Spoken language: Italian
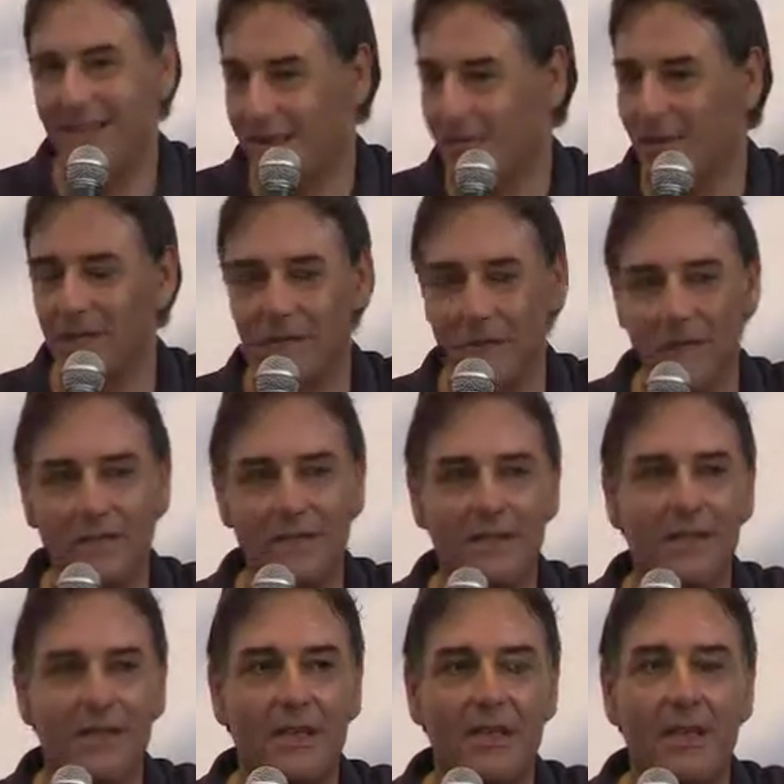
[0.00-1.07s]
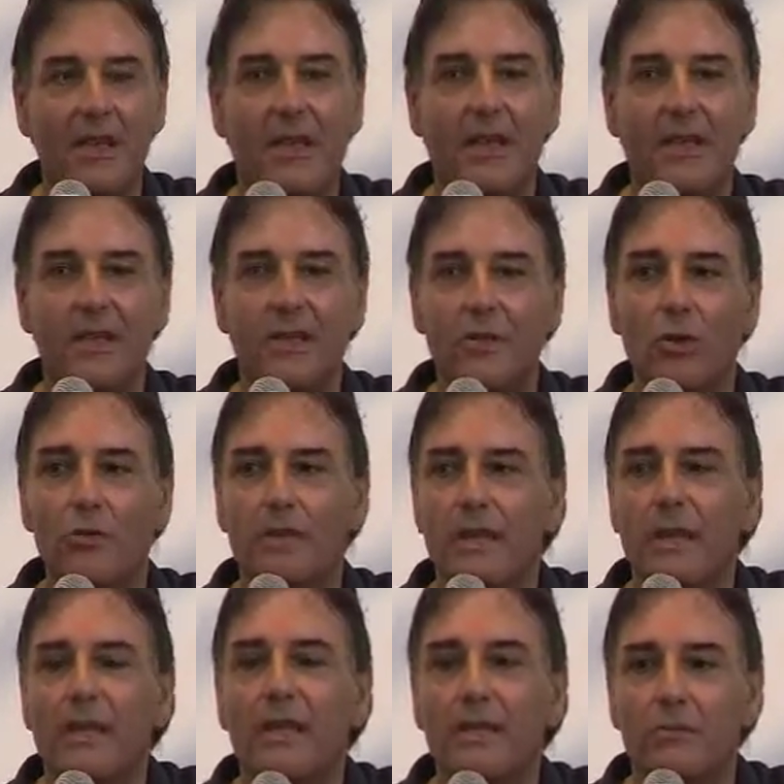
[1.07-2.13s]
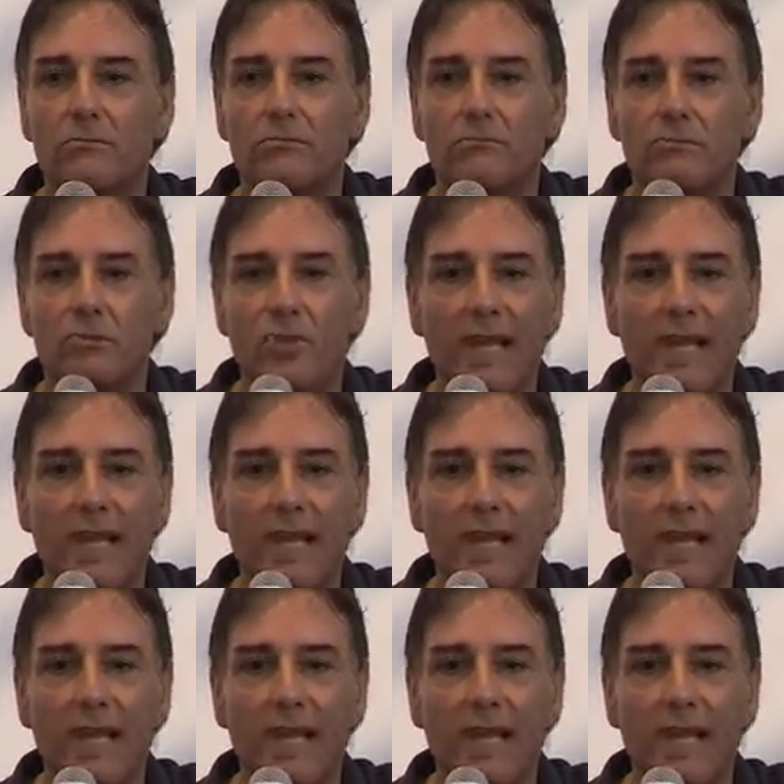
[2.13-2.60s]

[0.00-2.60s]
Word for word: nella guardiola, sì. Inoltre mm,